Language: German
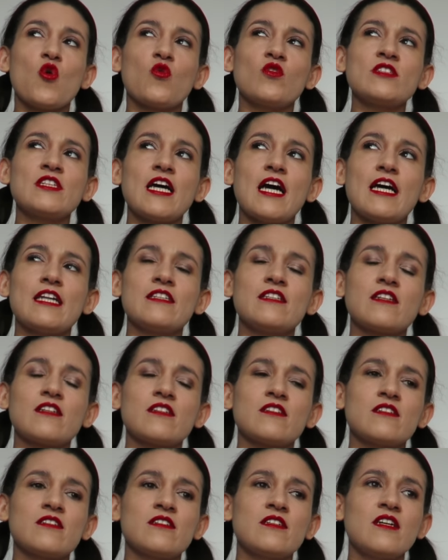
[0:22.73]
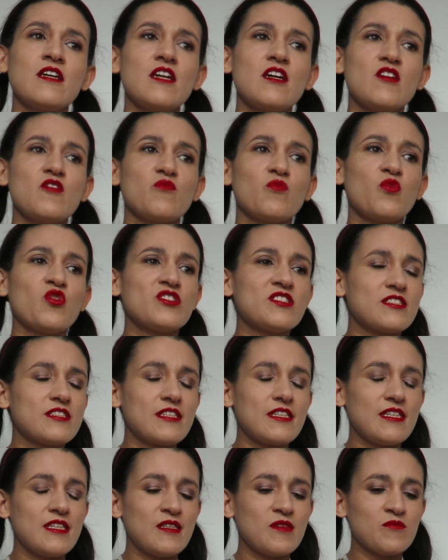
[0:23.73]
und der andere
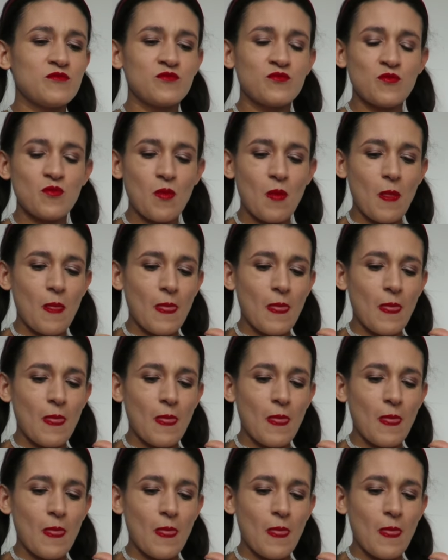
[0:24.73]
musste ihm